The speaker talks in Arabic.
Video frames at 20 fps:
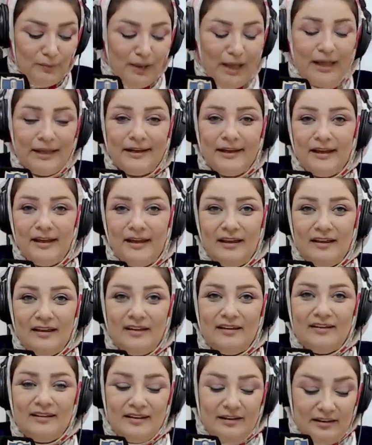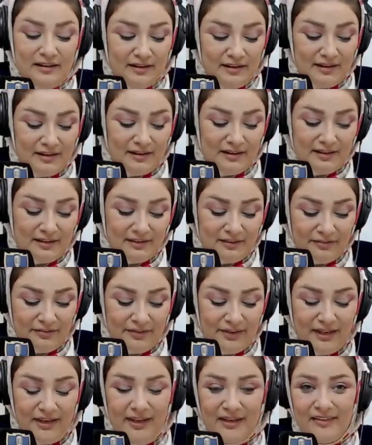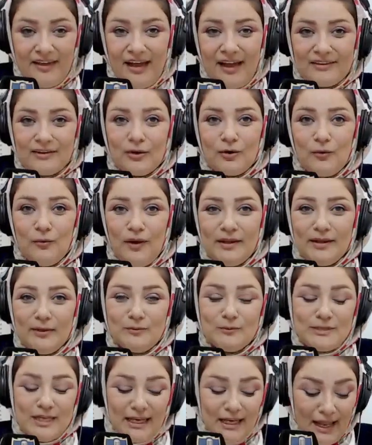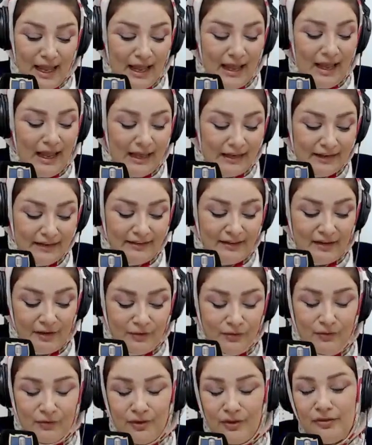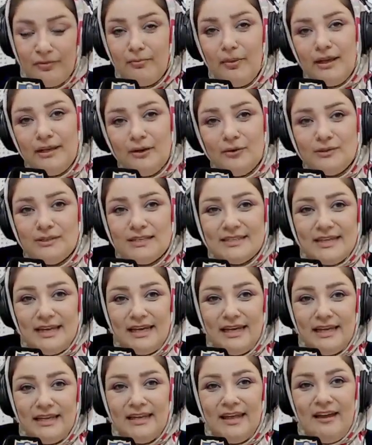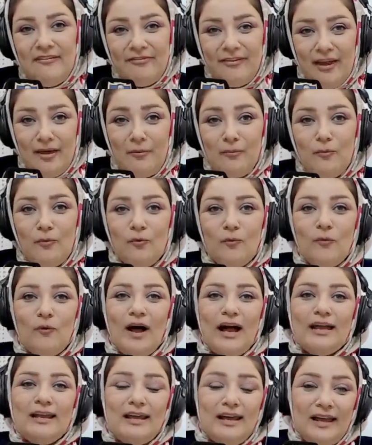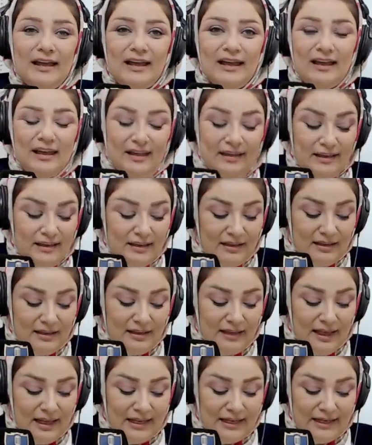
معنا آه، في إذاعة القوات المسلحة على التردد 98 اف ام وعلى آه،